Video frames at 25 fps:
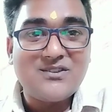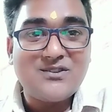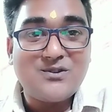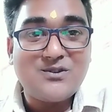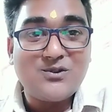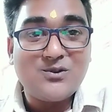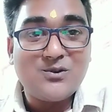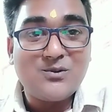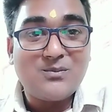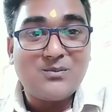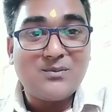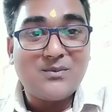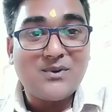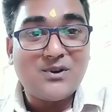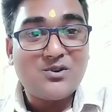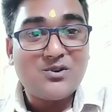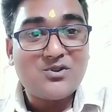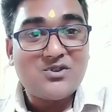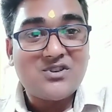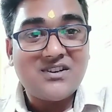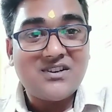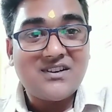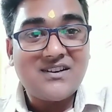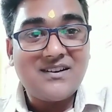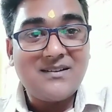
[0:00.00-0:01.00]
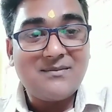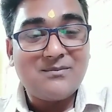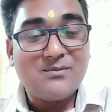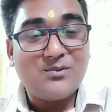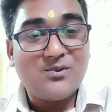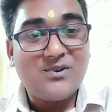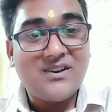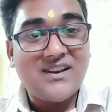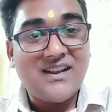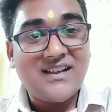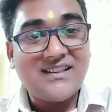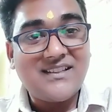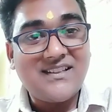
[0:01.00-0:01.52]
जो मनुष्य की
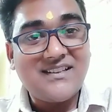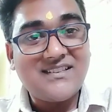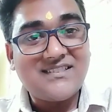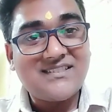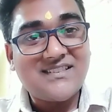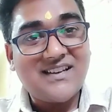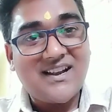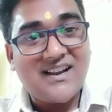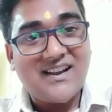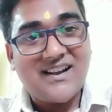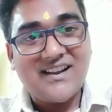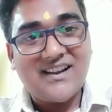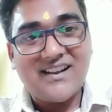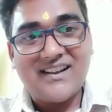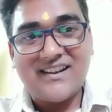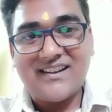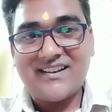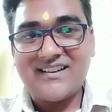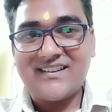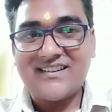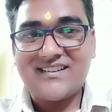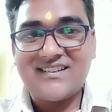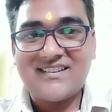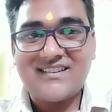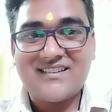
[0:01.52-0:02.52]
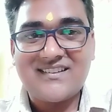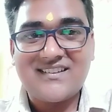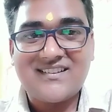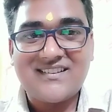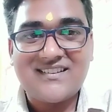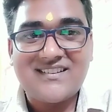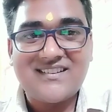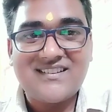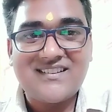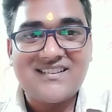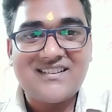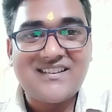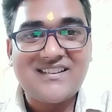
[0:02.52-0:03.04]
बुनियादी चाह है
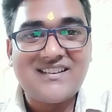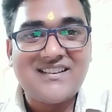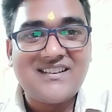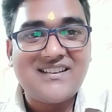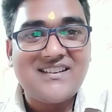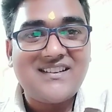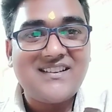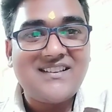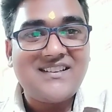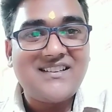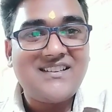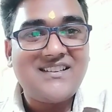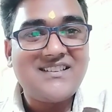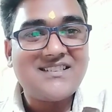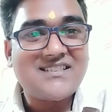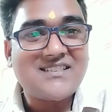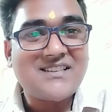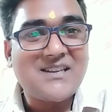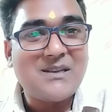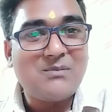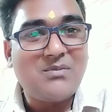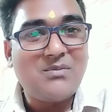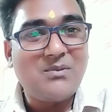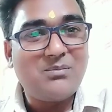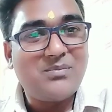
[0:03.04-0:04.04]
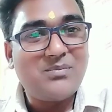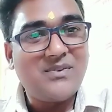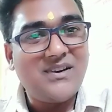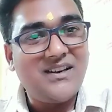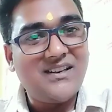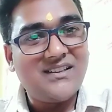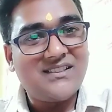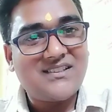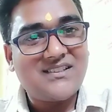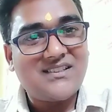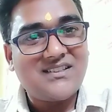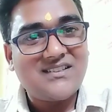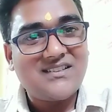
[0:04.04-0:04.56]
इसके
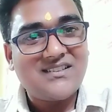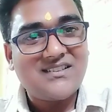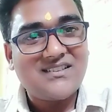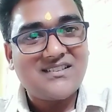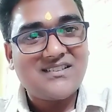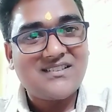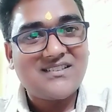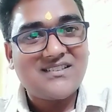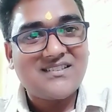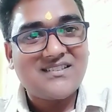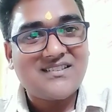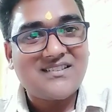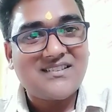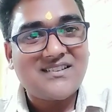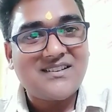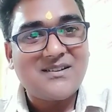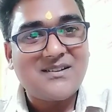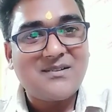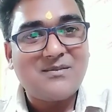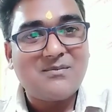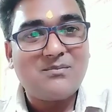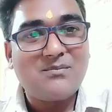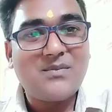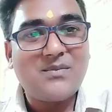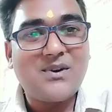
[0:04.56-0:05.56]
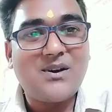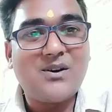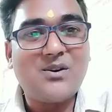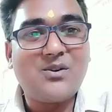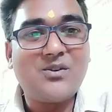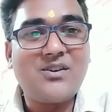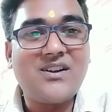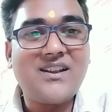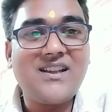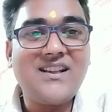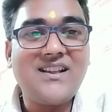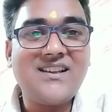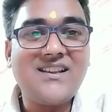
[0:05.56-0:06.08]
विपरीत बहुत
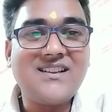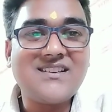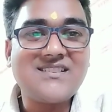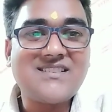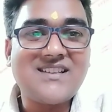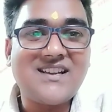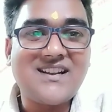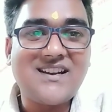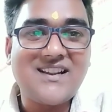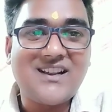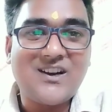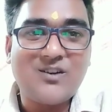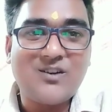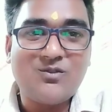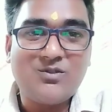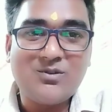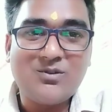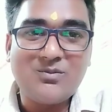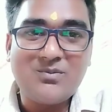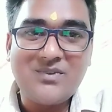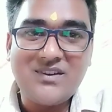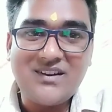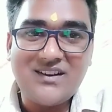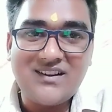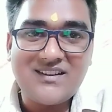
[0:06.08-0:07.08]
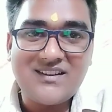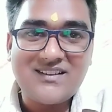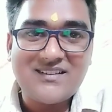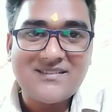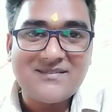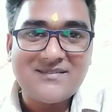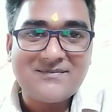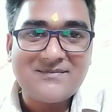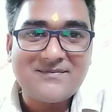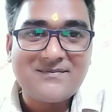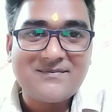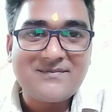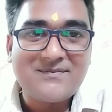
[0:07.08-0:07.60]
ढेर सारे अनुभव भी
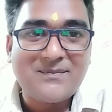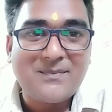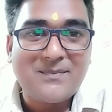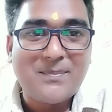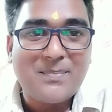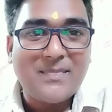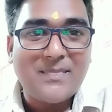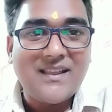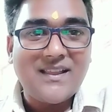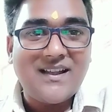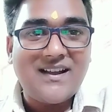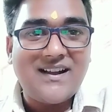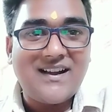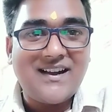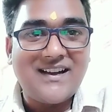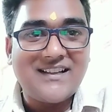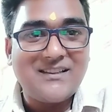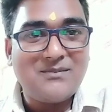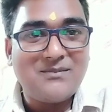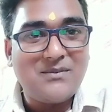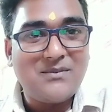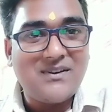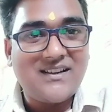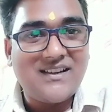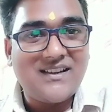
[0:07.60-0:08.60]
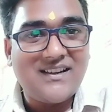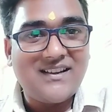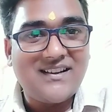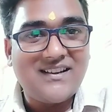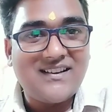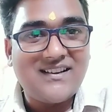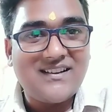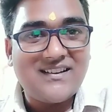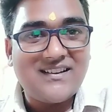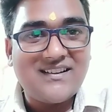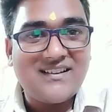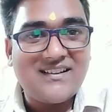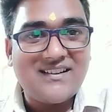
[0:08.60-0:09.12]
आदमी के
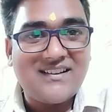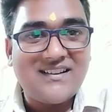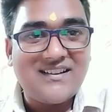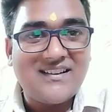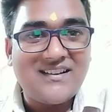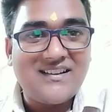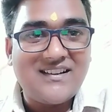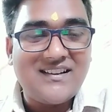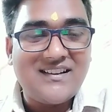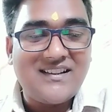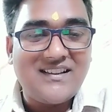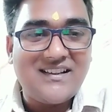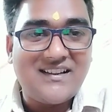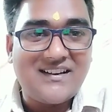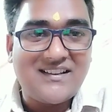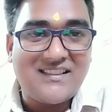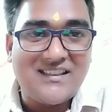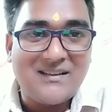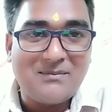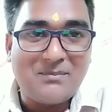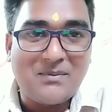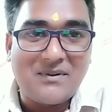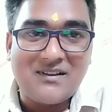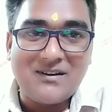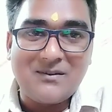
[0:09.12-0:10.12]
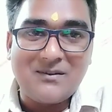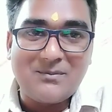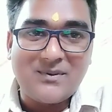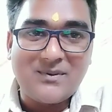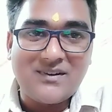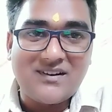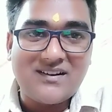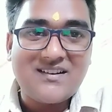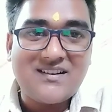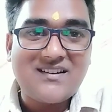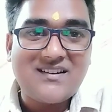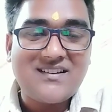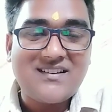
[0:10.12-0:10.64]
हृदय पटल पर
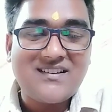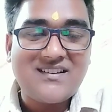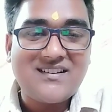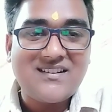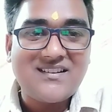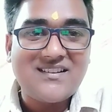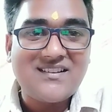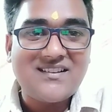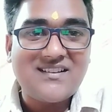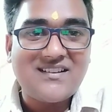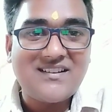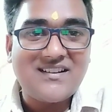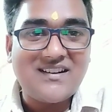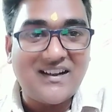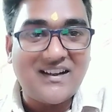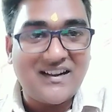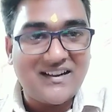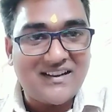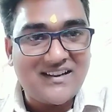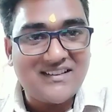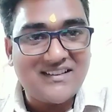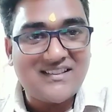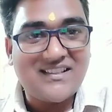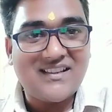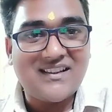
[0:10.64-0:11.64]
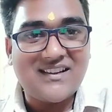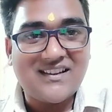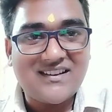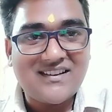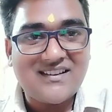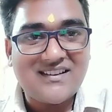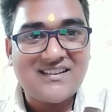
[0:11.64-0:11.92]
अंकित हैं